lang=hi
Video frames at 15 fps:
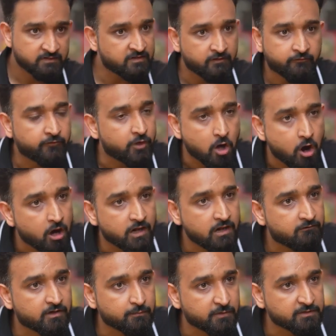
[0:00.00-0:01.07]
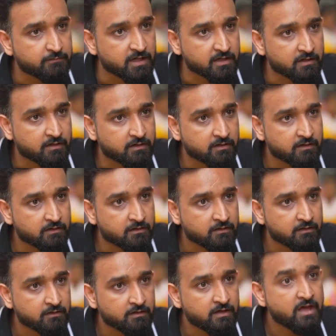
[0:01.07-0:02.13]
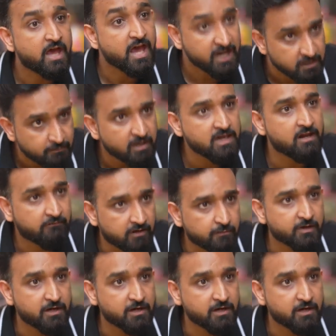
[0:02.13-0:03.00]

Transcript: सिर्फ डॉग लवर मत बन एनिमल लवर